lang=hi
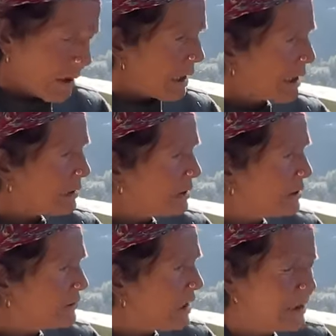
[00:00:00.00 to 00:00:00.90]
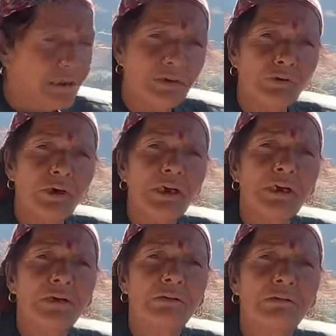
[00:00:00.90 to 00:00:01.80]
अरे तीन चार दिन हुए
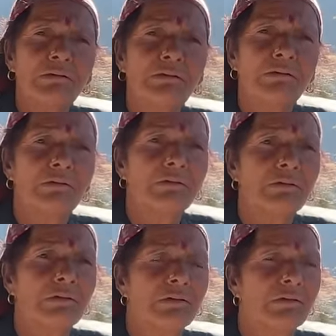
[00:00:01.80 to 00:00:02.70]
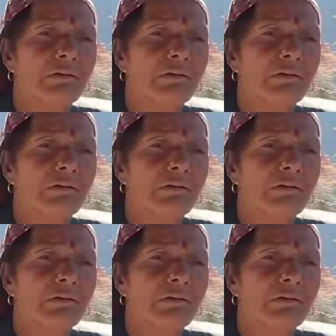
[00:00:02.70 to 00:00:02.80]
अच्छा